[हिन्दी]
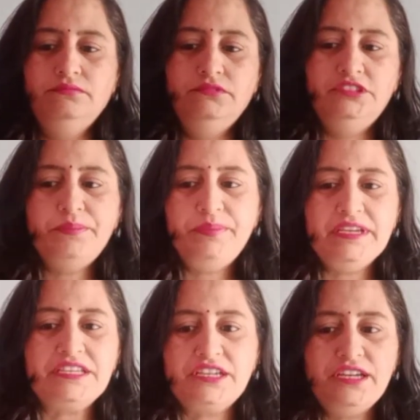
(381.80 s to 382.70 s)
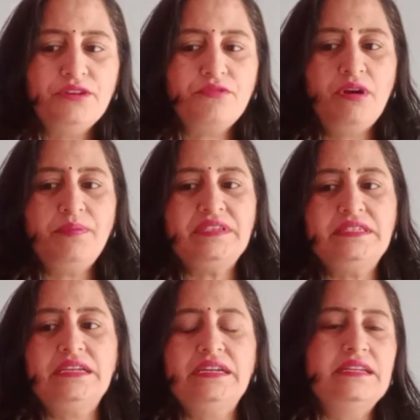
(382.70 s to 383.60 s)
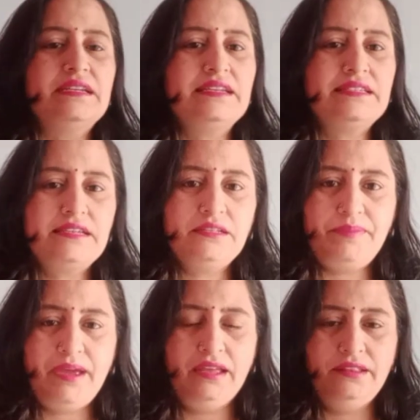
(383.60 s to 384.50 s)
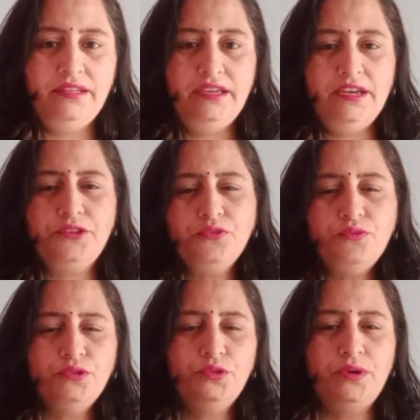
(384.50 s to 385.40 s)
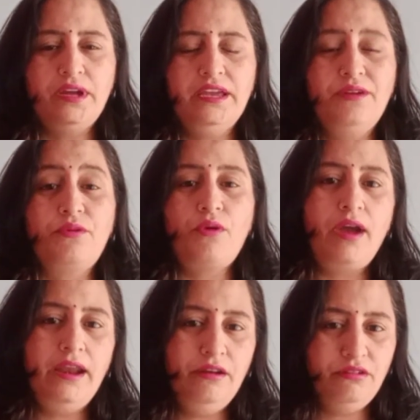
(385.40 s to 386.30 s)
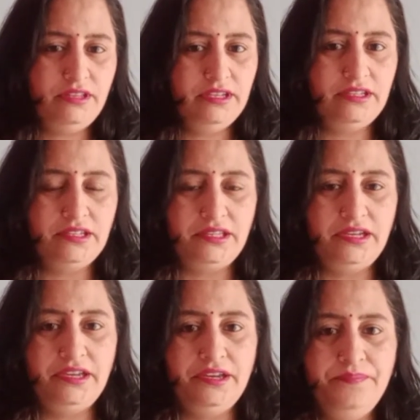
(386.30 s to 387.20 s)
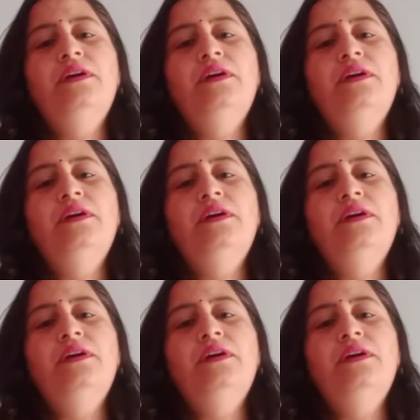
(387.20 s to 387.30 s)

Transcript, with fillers: जब बेज कलर को आप किसी कलर के साथ पहनती हैं तो वो थोड़ा एक रॉयल लुक दे देता है